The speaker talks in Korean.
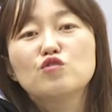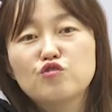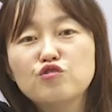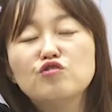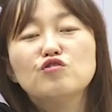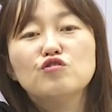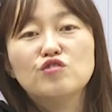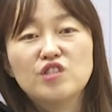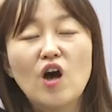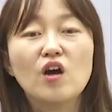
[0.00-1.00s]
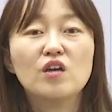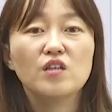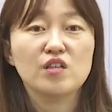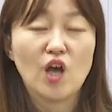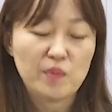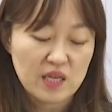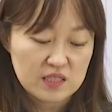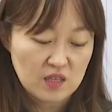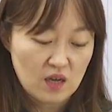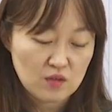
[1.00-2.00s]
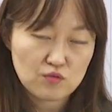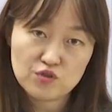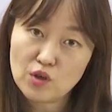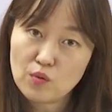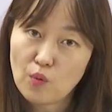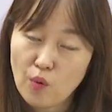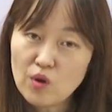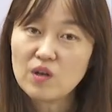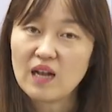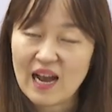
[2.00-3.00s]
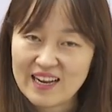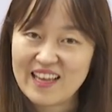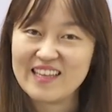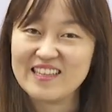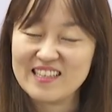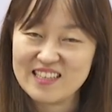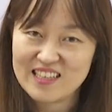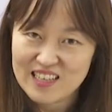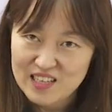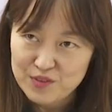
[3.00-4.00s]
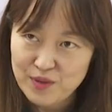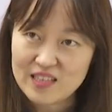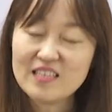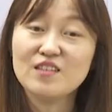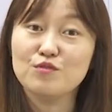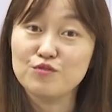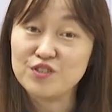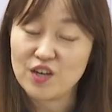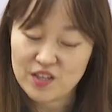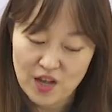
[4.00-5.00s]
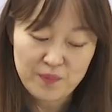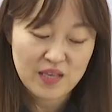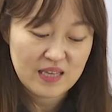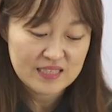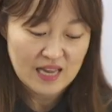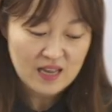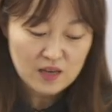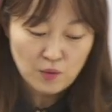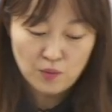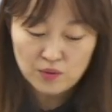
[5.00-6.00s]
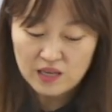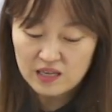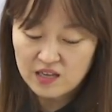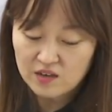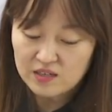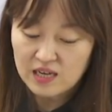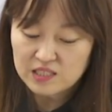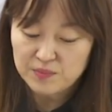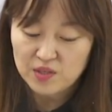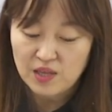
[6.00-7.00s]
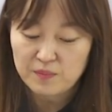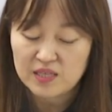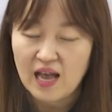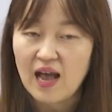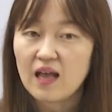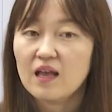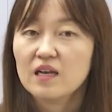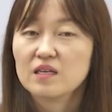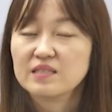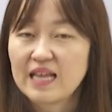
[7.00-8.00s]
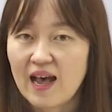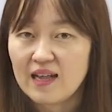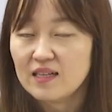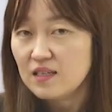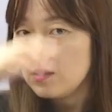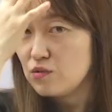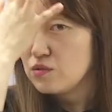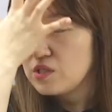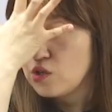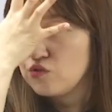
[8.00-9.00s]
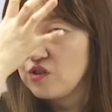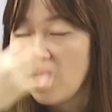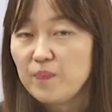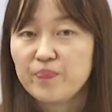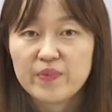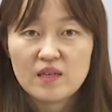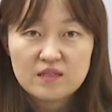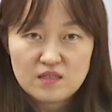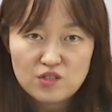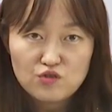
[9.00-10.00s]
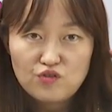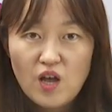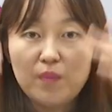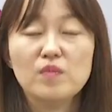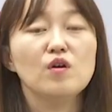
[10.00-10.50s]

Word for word: 두정엽이겠죠. 두정골 아래에 있는 뇌는 두 정엽. 자, 그렇게 기억을 하시면 됩니다. 다 전두엽, 측두엽,